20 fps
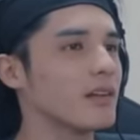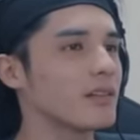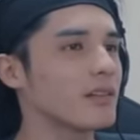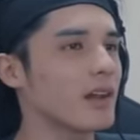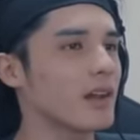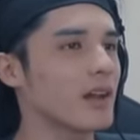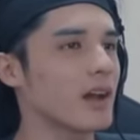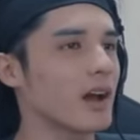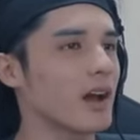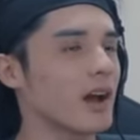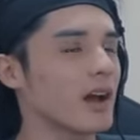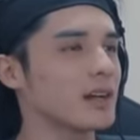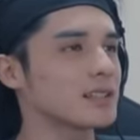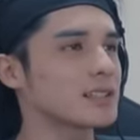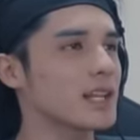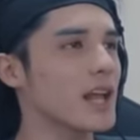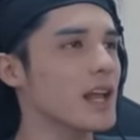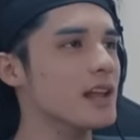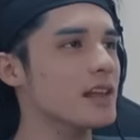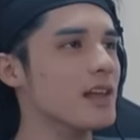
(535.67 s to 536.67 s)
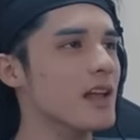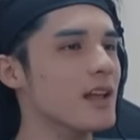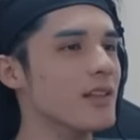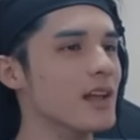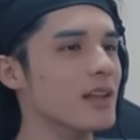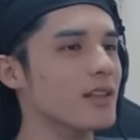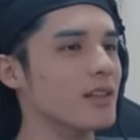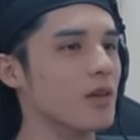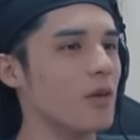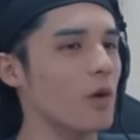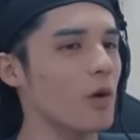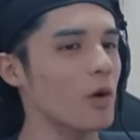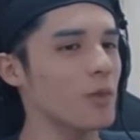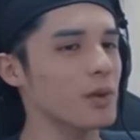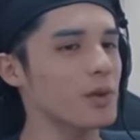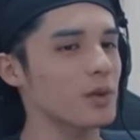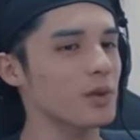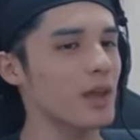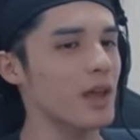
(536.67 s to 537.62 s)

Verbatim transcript: なんか、最低だった恋人